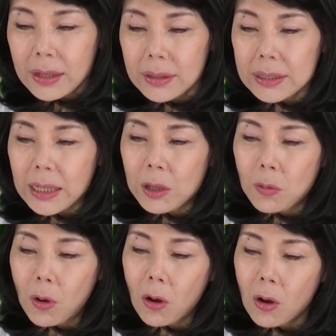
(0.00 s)
ですけれ
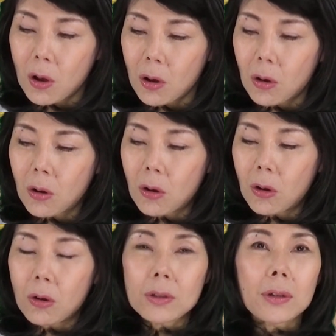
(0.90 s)
ど
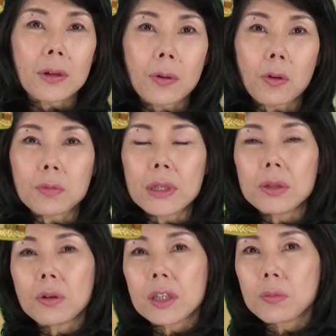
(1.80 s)
も国
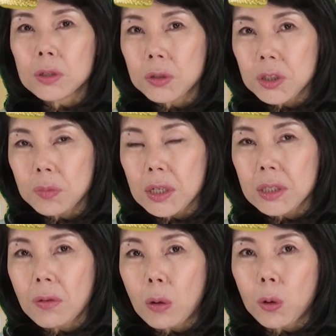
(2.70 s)
民の気持ちとしま
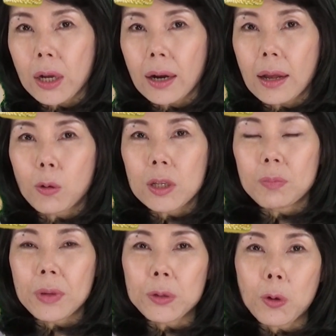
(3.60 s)
してはこれから
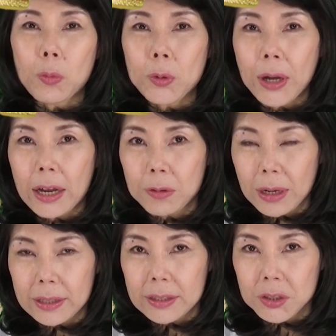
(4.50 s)
オリンピックを迎える
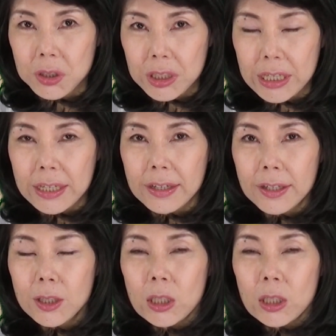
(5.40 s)
わけですし